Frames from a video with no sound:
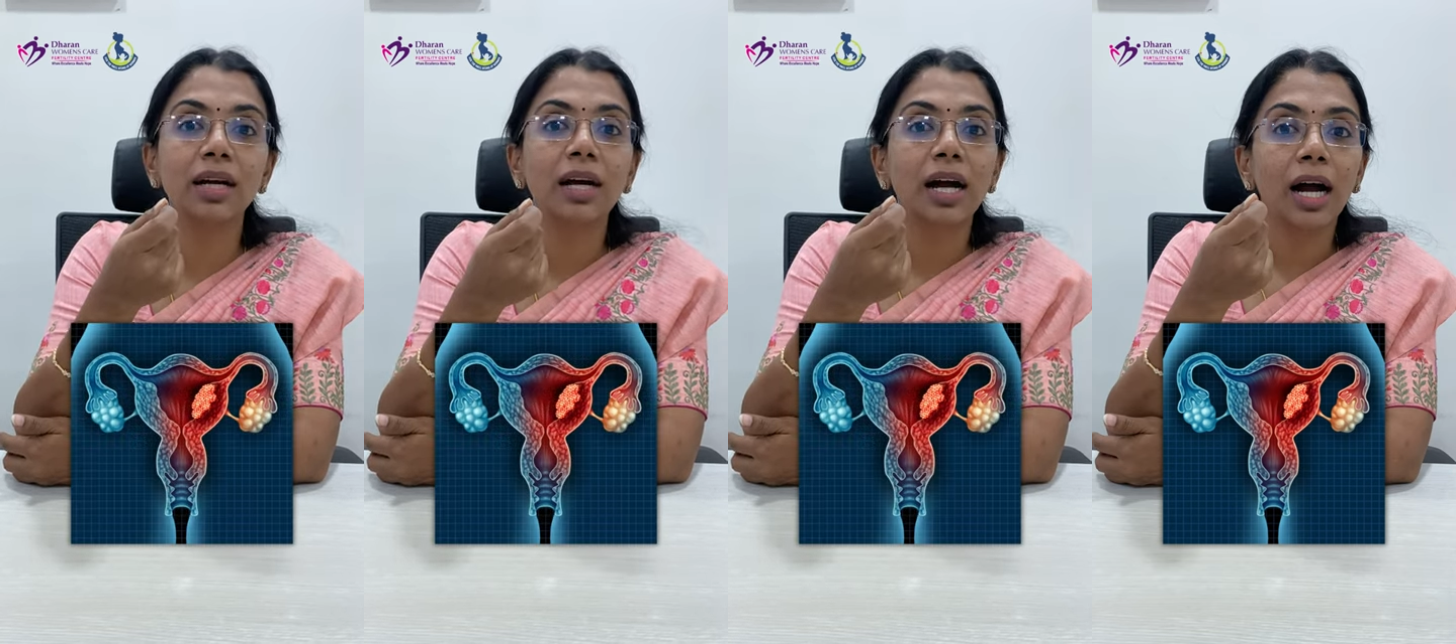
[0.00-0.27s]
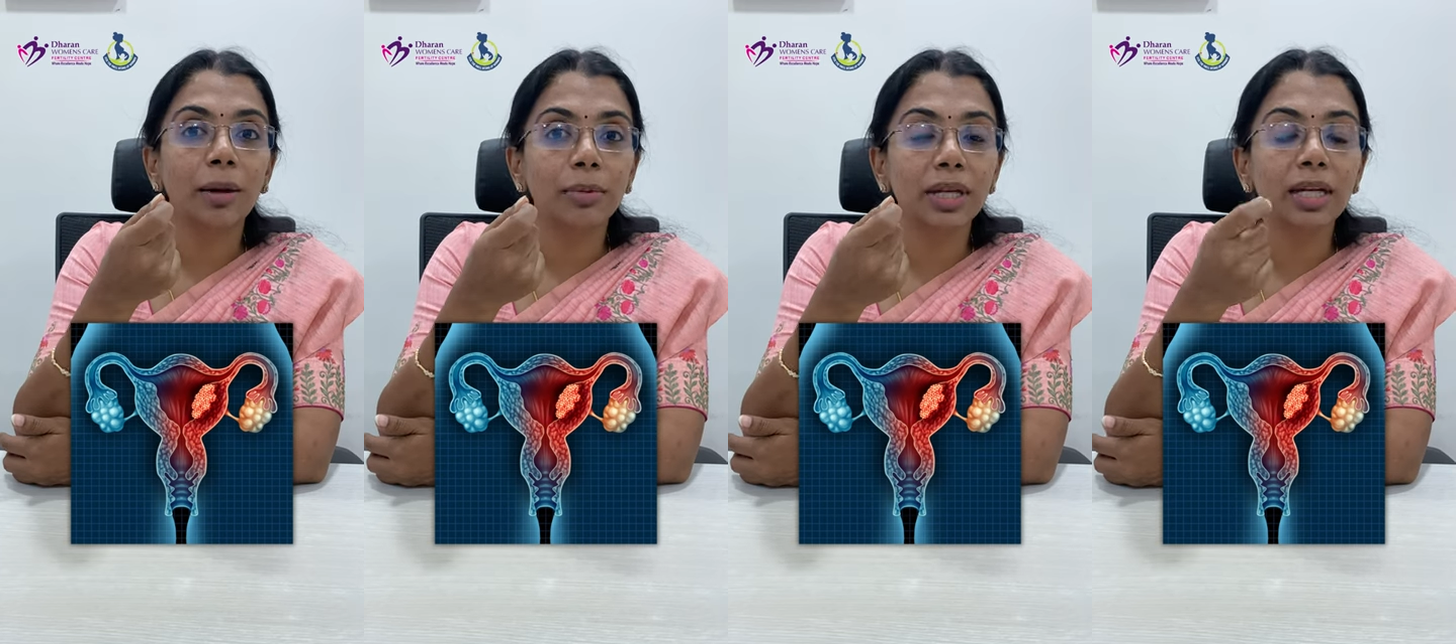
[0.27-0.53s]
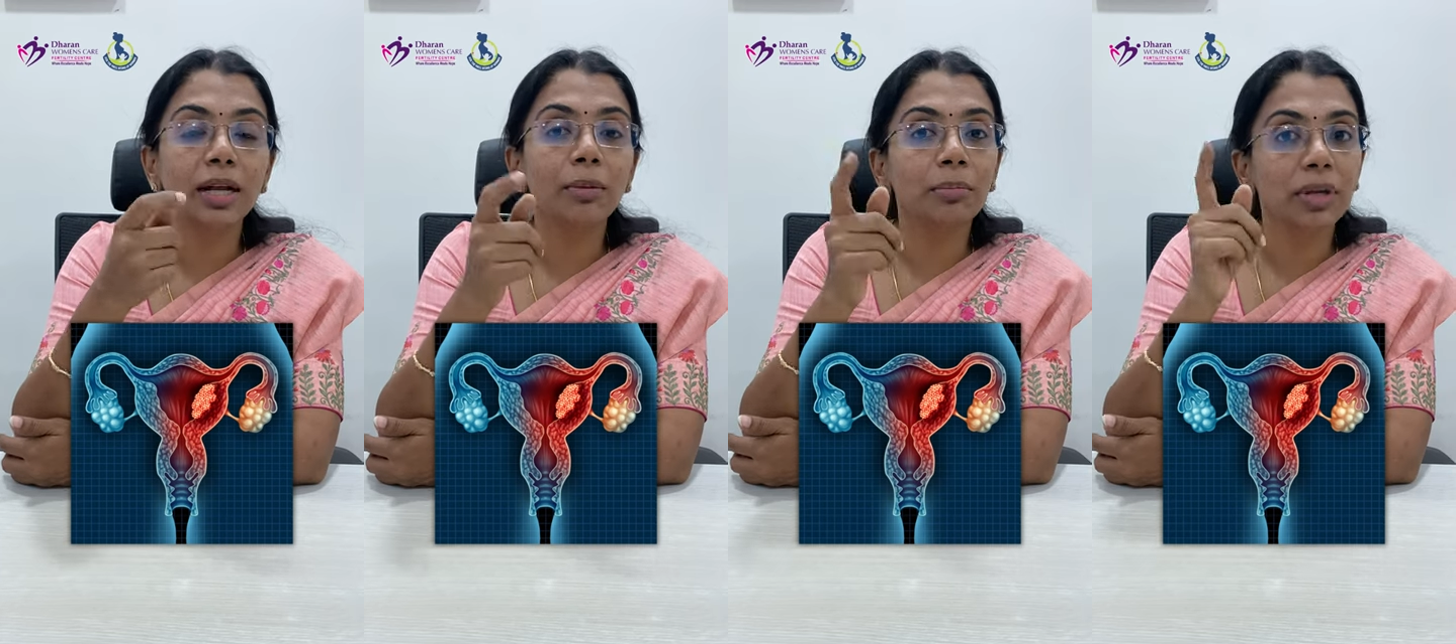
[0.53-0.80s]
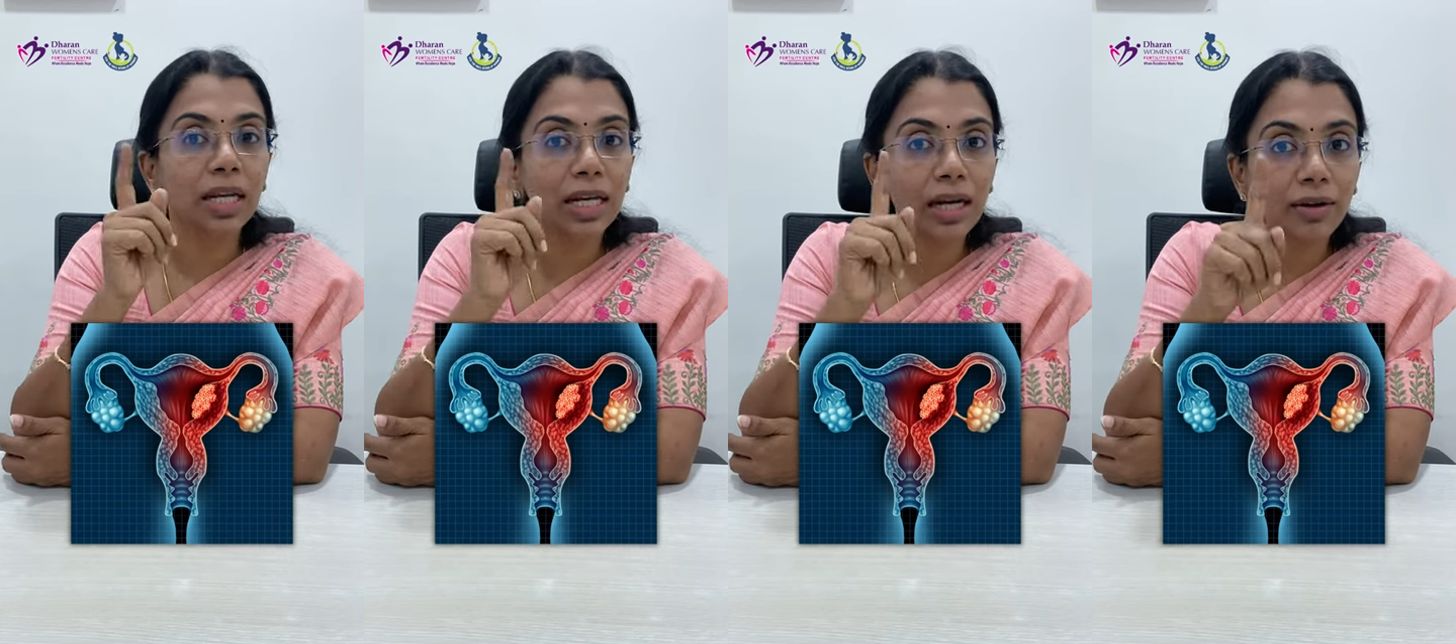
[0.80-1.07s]
அப்படின்னா
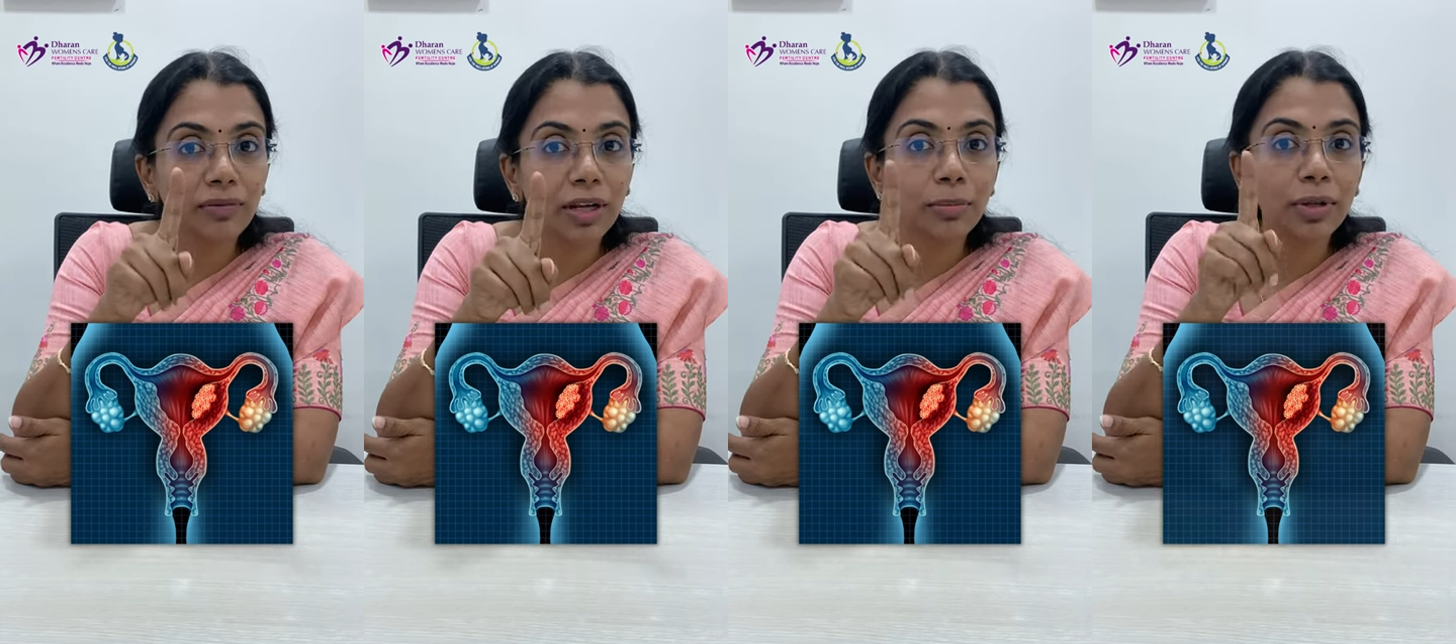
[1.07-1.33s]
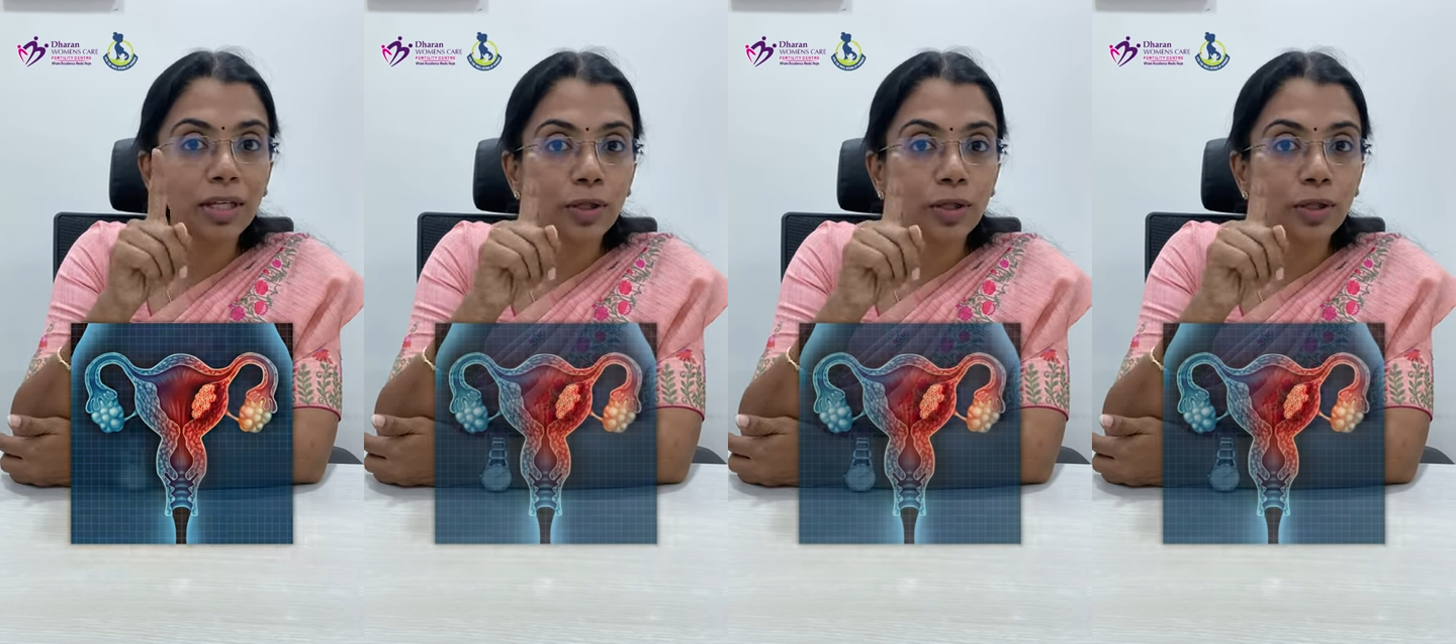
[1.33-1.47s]
மிரினா வில் பி